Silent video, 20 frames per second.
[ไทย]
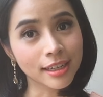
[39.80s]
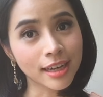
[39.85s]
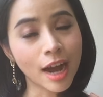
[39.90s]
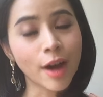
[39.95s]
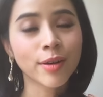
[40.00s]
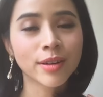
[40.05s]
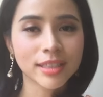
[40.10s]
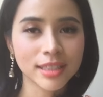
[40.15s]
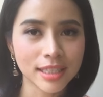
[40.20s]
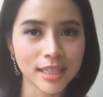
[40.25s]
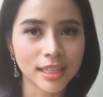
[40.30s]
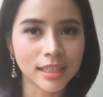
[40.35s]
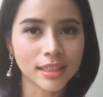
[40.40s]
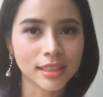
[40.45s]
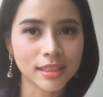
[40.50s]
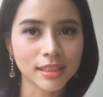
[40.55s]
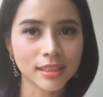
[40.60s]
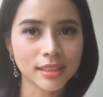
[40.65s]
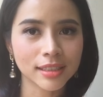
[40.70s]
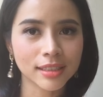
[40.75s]
เอาจริง
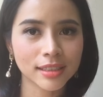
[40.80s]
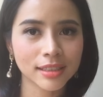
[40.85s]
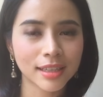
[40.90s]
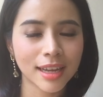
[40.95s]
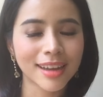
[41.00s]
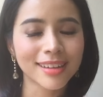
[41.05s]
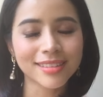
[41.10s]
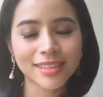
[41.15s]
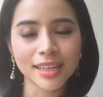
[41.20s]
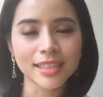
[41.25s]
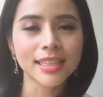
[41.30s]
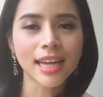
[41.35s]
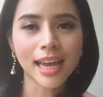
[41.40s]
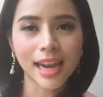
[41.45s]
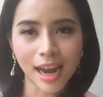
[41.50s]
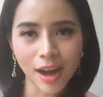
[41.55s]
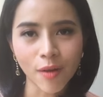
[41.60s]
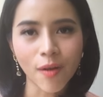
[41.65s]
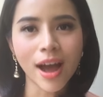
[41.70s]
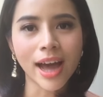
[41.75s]
ถ้าถ้าใจ
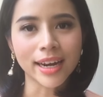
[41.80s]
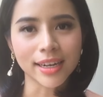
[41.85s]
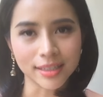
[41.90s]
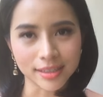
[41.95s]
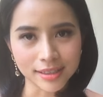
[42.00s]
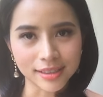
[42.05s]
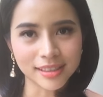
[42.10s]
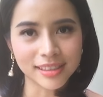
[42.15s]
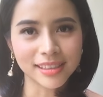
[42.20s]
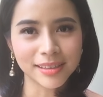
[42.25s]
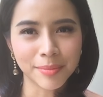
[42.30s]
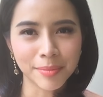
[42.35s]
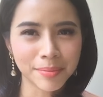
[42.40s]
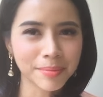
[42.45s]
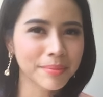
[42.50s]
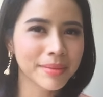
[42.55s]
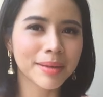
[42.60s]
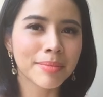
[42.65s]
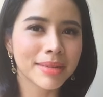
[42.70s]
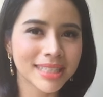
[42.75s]
รักก็อ่านเถอะ
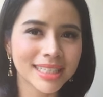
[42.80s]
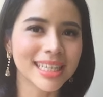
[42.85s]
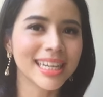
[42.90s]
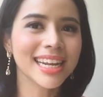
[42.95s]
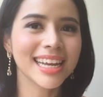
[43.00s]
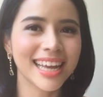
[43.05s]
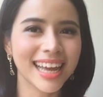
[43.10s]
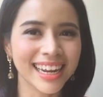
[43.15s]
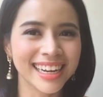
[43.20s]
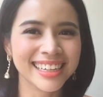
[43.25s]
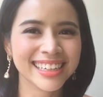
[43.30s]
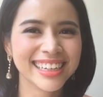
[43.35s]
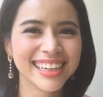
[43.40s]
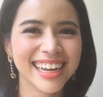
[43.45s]
ไม่ไม่ซีเรียส